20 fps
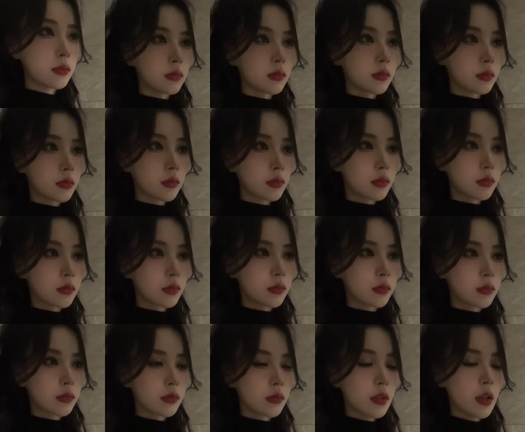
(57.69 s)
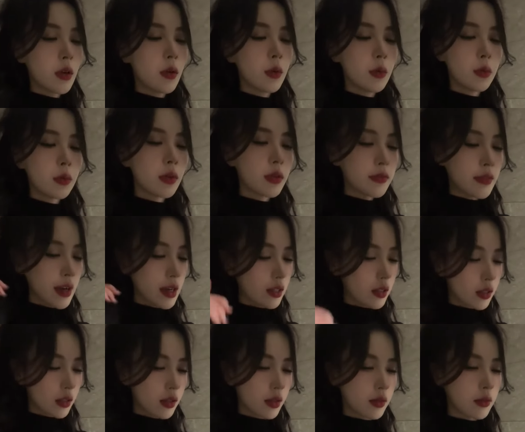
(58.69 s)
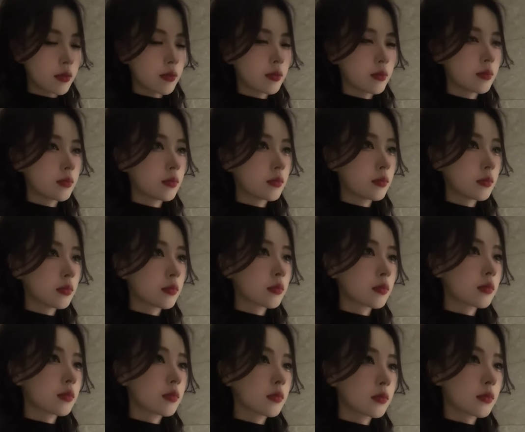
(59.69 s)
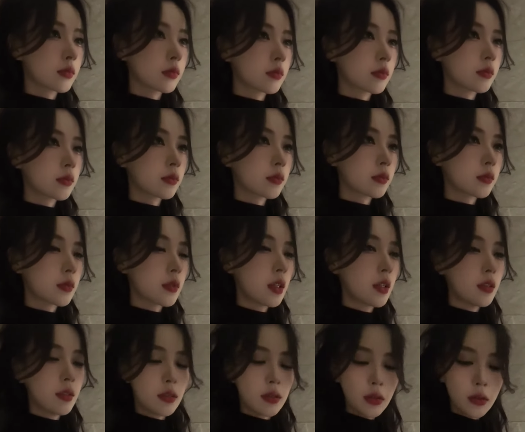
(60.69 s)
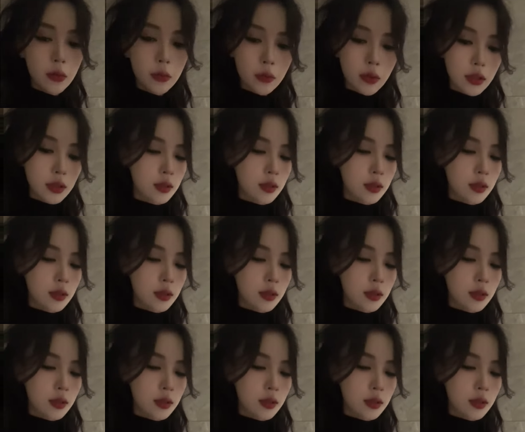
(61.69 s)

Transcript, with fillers: 给我发誓。我发誓，我发誓，以后我